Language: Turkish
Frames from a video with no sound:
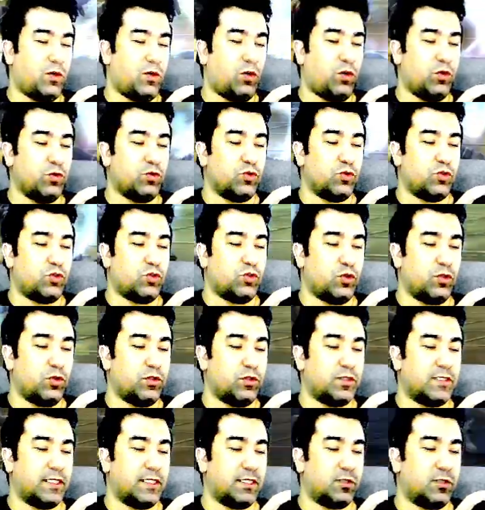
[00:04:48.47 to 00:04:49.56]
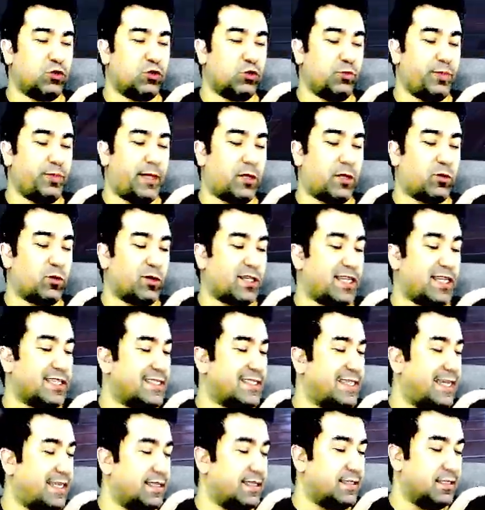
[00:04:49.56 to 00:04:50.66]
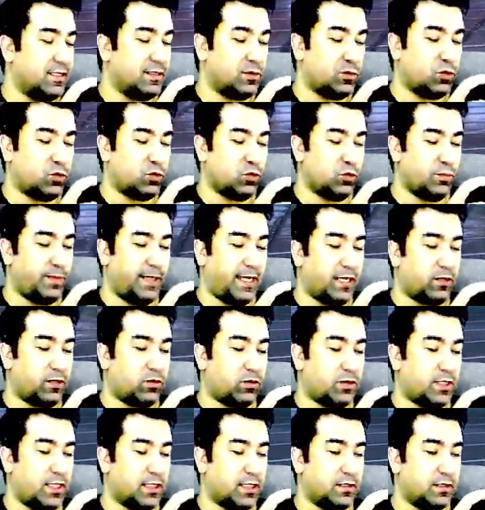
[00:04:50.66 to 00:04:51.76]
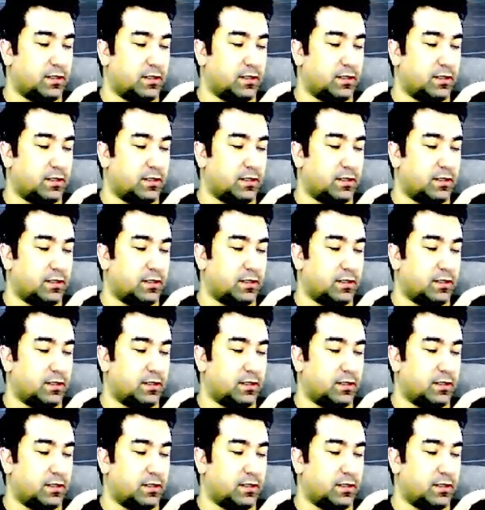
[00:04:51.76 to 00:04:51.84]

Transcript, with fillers: 12 oldu zaten. Süper tokat geldi. Süper tokat.